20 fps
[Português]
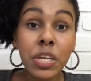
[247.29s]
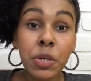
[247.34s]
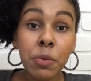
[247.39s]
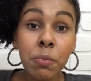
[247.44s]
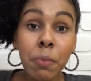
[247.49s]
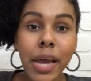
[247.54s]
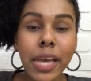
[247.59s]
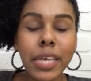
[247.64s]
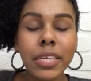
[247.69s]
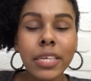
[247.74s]

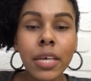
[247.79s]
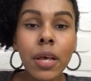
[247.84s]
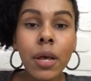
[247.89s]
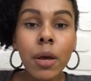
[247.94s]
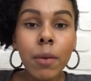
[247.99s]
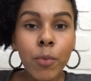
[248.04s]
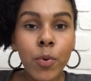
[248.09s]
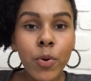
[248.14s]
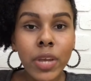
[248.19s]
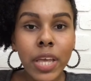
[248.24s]
demais.
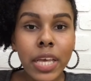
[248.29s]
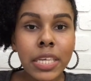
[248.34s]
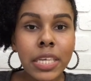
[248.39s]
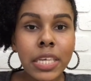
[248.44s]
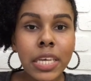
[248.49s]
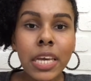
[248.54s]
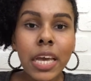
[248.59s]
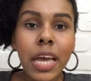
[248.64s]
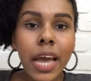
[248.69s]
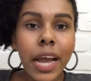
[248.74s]
Porque
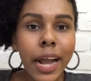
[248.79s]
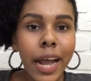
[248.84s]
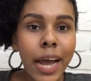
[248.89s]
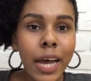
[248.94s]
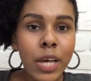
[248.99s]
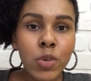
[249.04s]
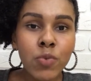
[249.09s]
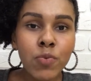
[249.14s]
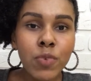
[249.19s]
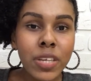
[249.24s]
assim,
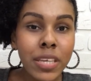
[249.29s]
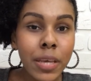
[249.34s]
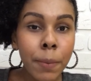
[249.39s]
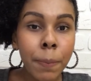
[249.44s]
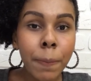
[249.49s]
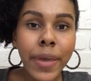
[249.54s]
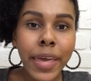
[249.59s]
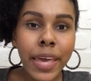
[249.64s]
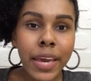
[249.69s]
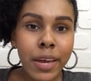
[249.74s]
caso você
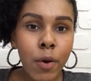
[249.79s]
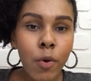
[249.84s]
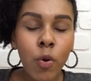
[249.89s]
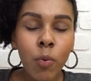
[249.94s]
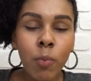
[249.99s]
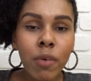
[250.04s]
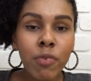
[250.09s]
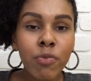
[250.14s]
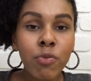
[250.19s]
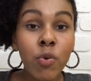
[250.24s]
perca
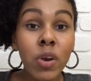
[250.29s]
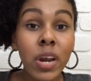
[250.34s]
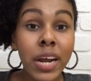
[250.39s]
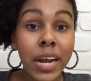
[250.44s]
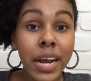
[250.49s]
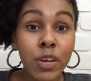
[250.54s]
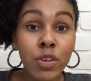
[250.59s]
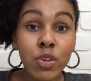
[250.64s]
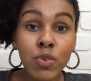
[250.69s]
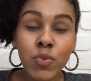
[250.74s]
alguma folha,
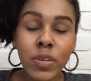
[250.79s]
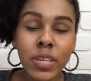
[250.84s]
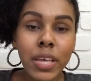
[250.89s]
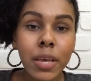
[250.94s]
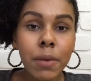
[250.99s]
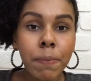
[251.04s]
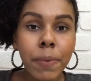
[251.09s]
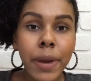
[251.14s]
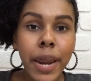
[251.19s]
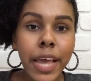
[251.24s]
caso você
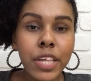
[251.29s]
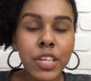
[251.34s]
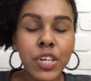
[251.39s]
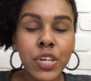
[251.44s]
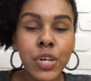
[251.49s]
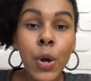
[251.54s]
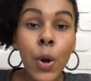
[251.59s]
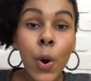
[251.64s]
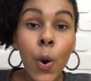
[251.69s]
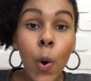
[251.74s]

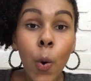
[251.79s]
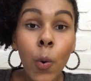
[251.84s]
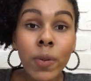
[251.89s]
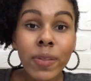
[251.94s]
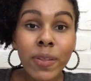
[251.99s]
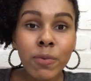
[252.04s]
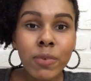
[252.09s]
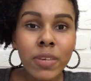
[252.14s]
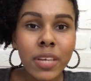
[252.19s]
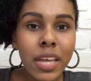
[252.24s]
empreste, ou
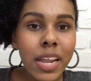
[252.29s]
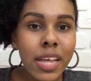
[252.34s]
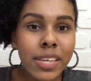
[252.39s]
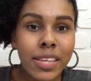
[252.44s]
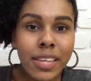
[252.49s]
então se ela